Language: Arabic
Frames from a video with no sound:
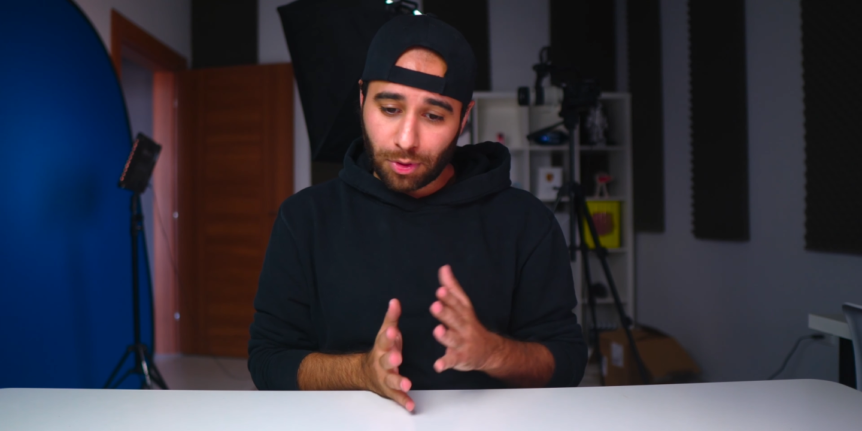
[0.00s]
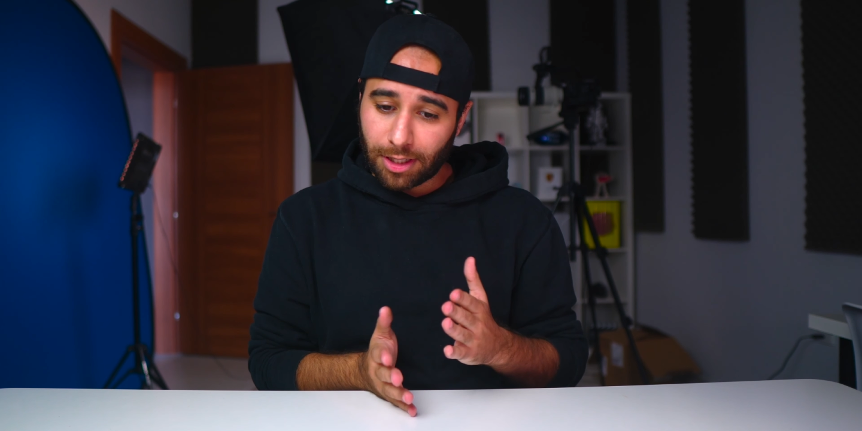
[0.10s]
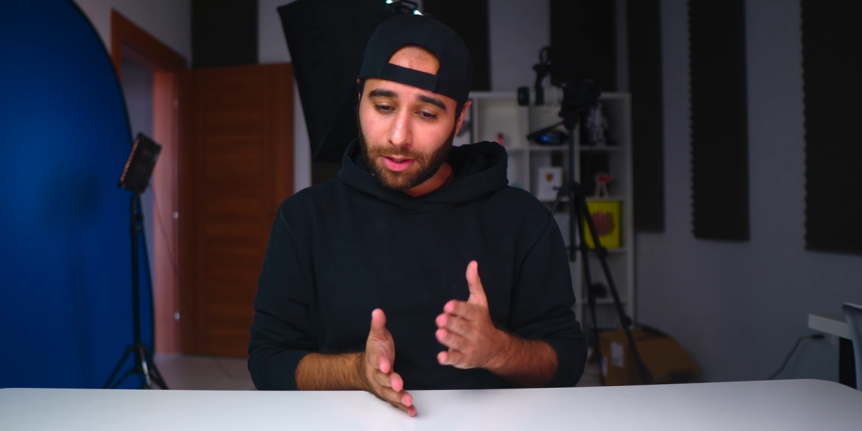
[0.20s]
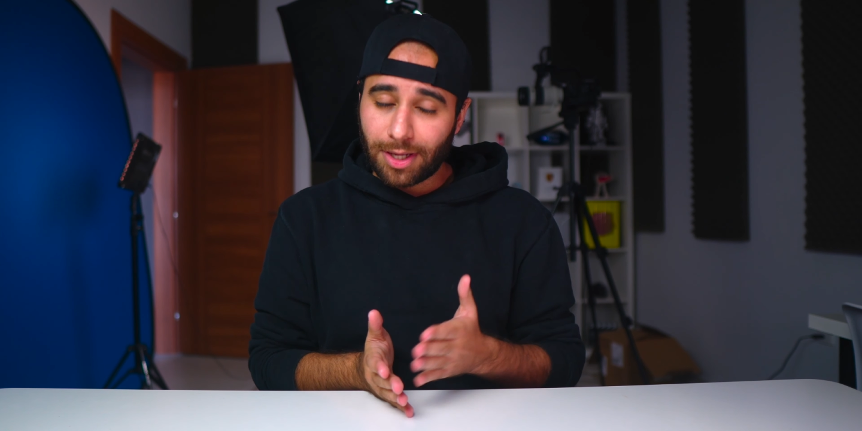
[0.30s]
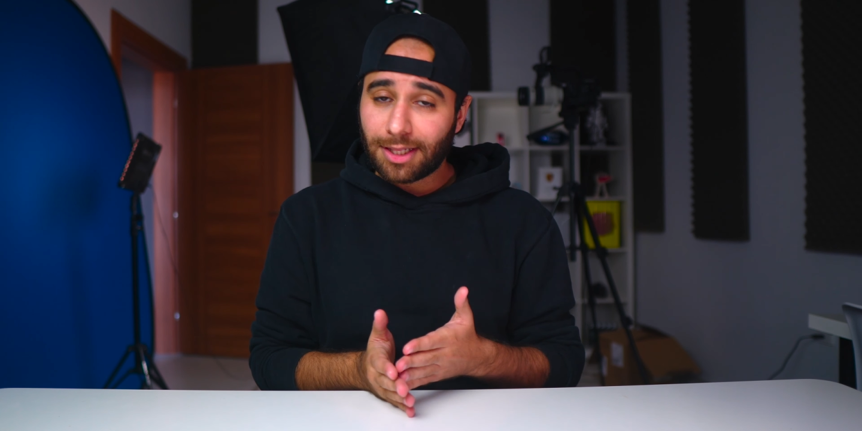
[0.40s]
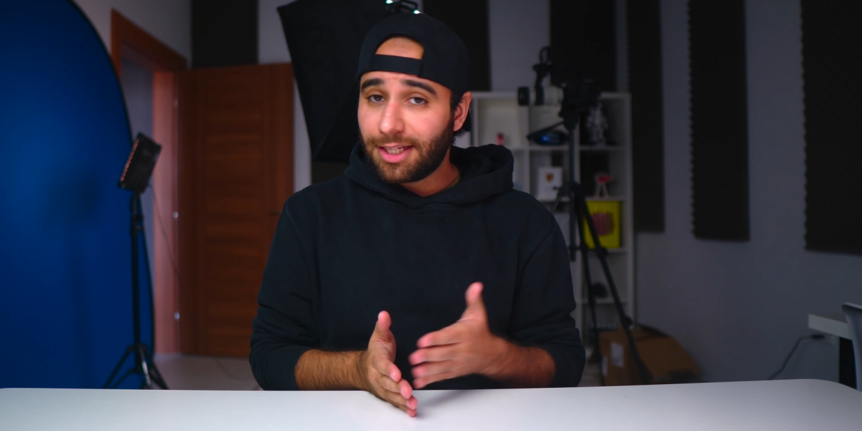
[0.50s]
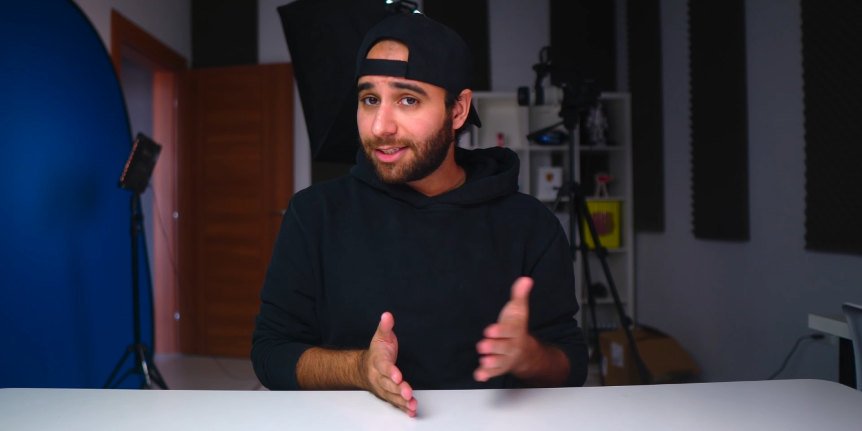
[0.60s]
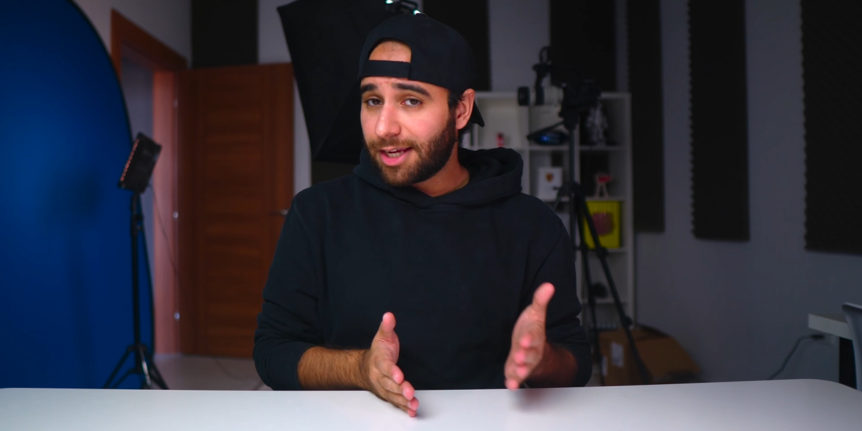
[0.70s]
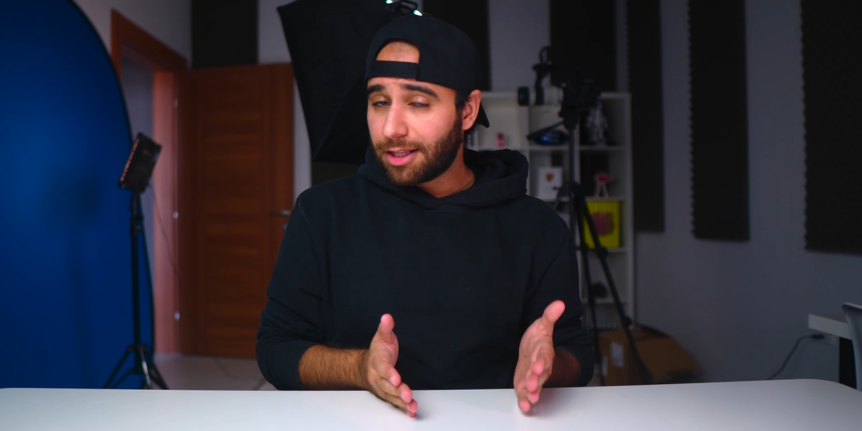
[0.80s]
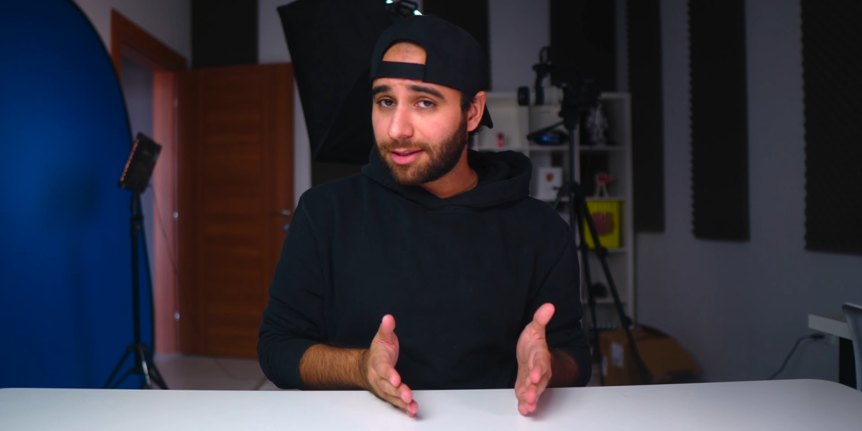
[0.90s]
الخطوات اللي
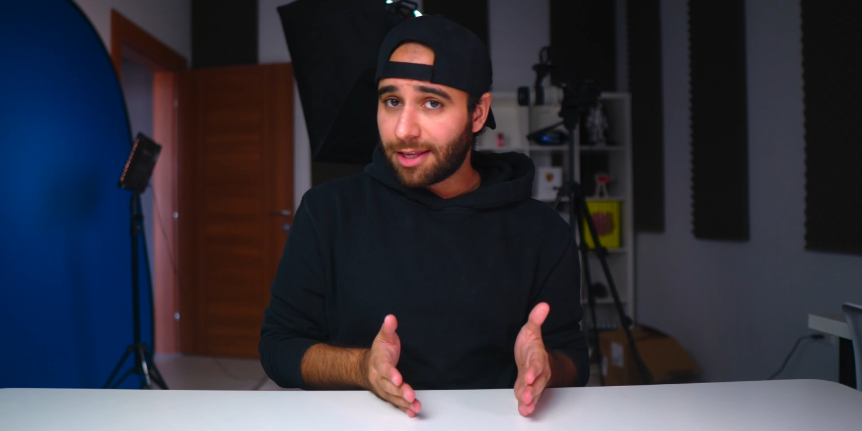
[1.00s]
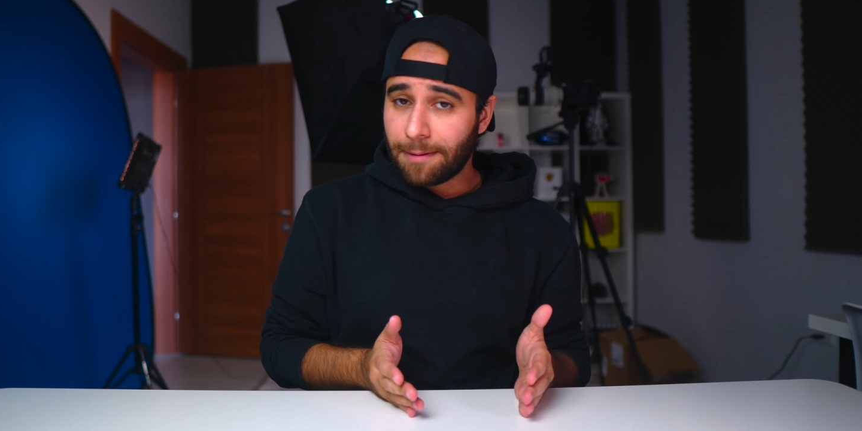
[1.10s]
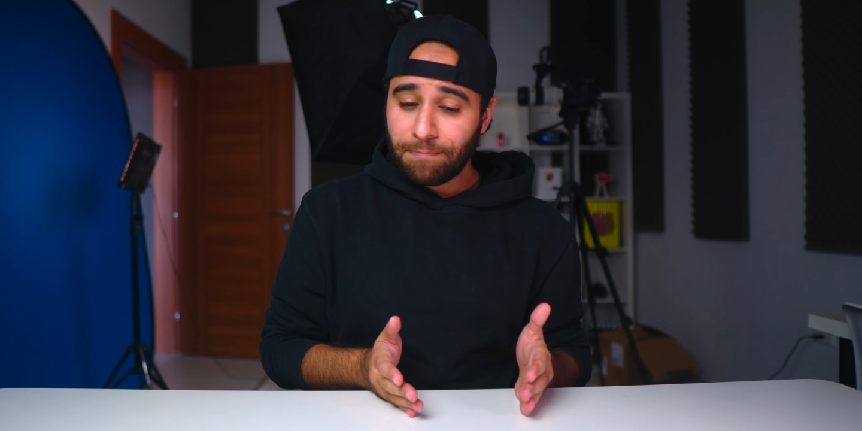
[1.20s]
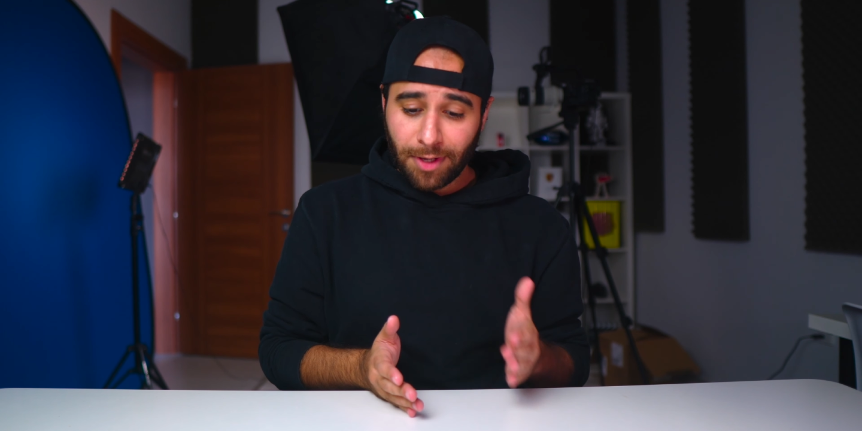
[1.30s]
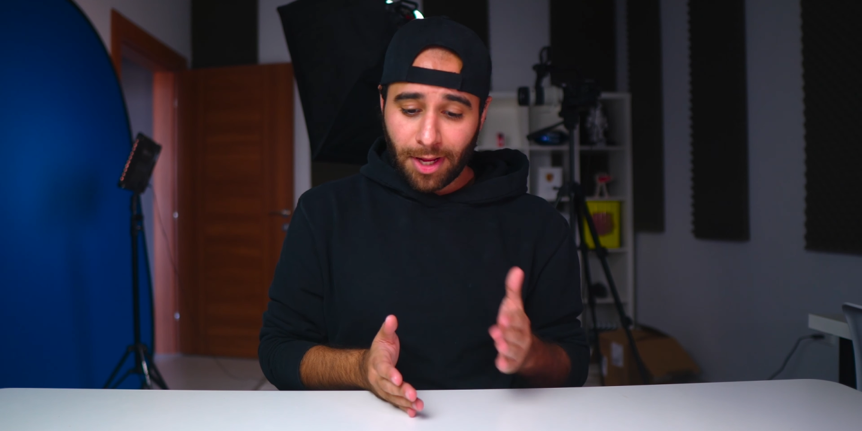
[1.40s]
اتخذتها